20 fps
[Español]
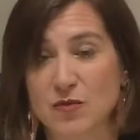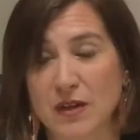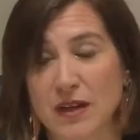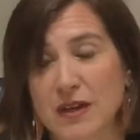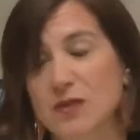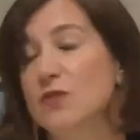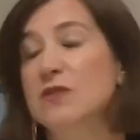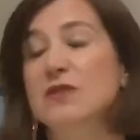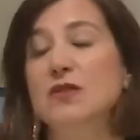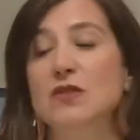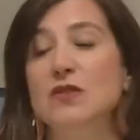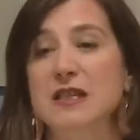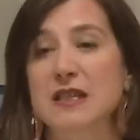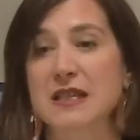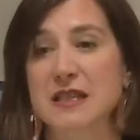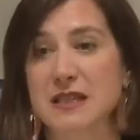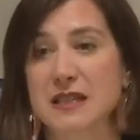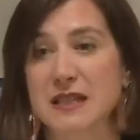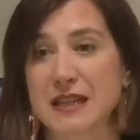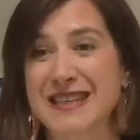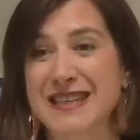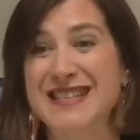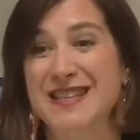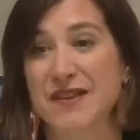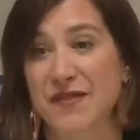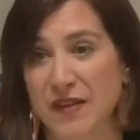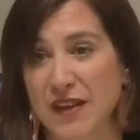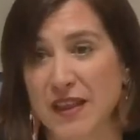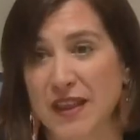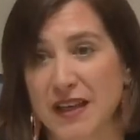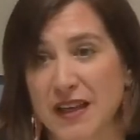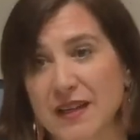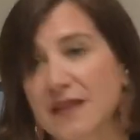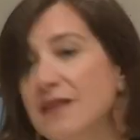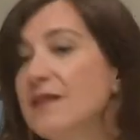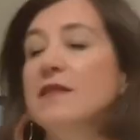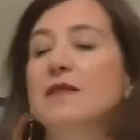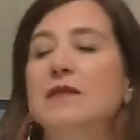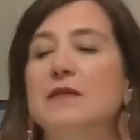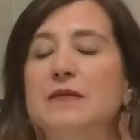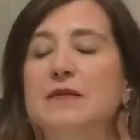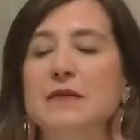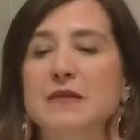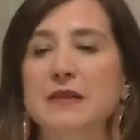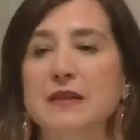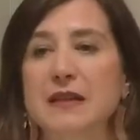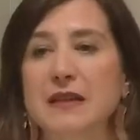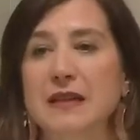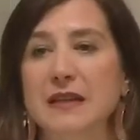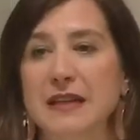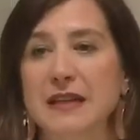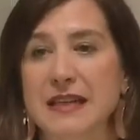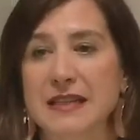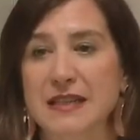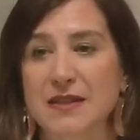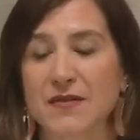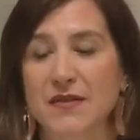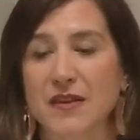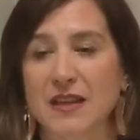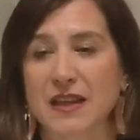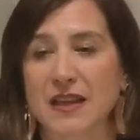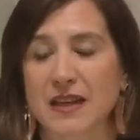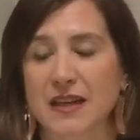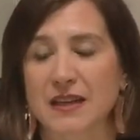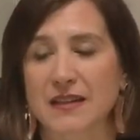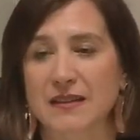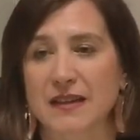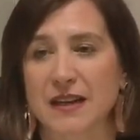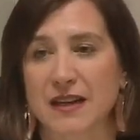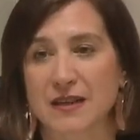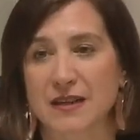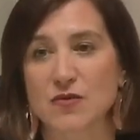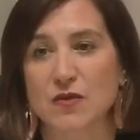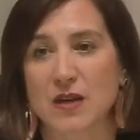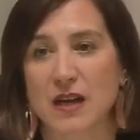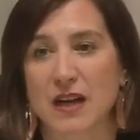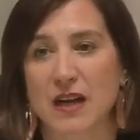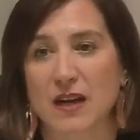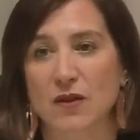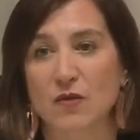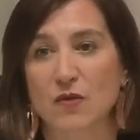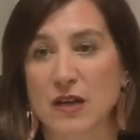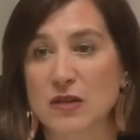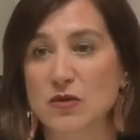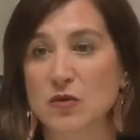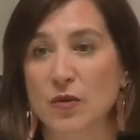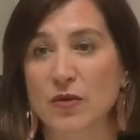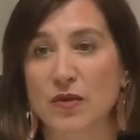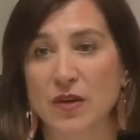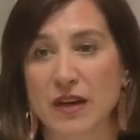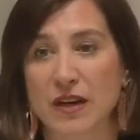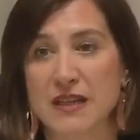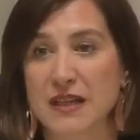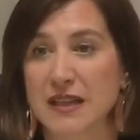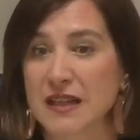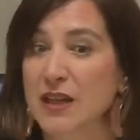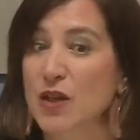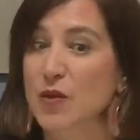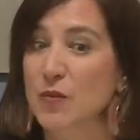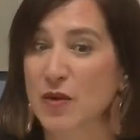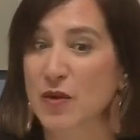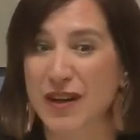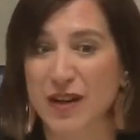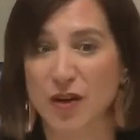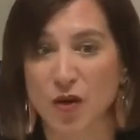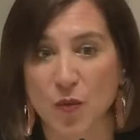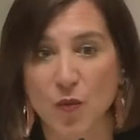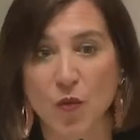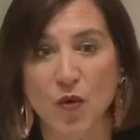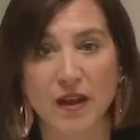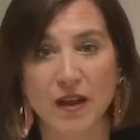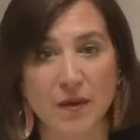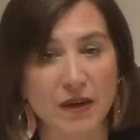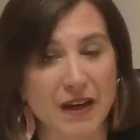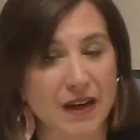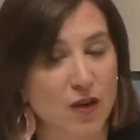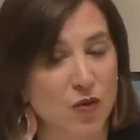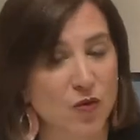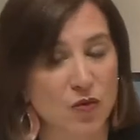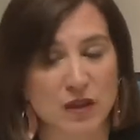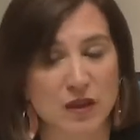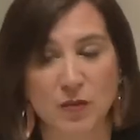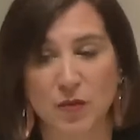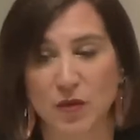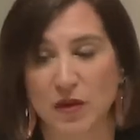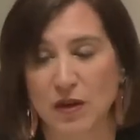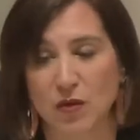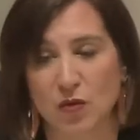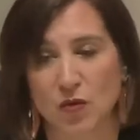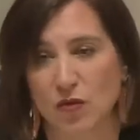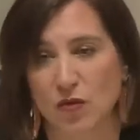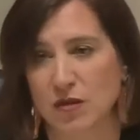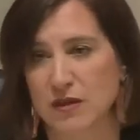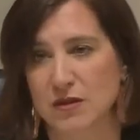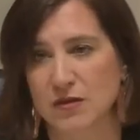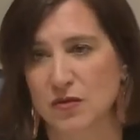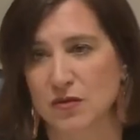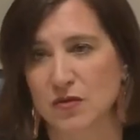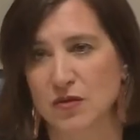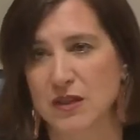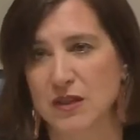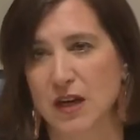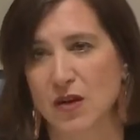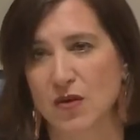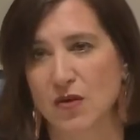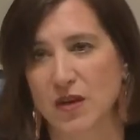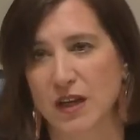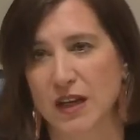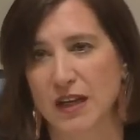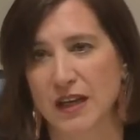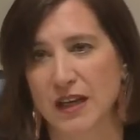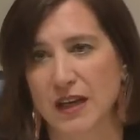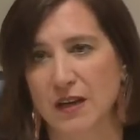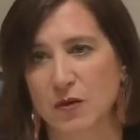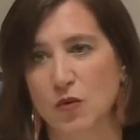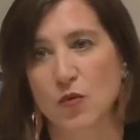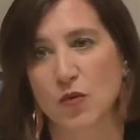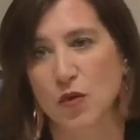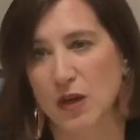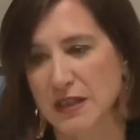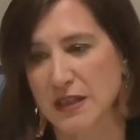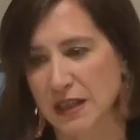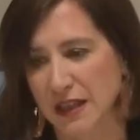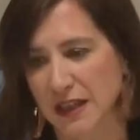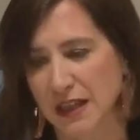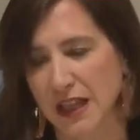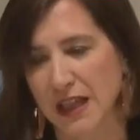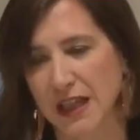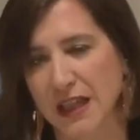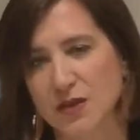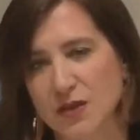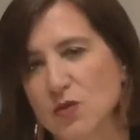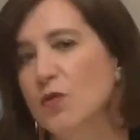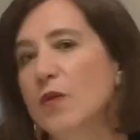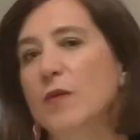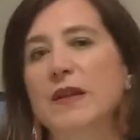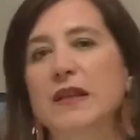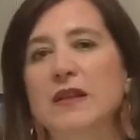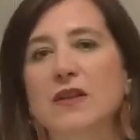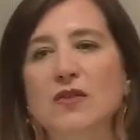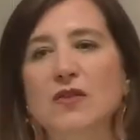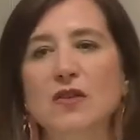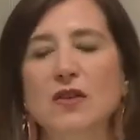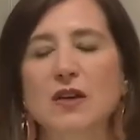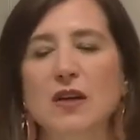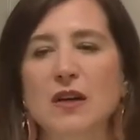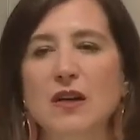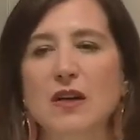una de las cuestiones que es, difícil. Es difícil darles una, solución en ese sentido porque no puede haber ningún tipo de lucro. Esto no es algo que haya. Hubo una sentencia en su momento,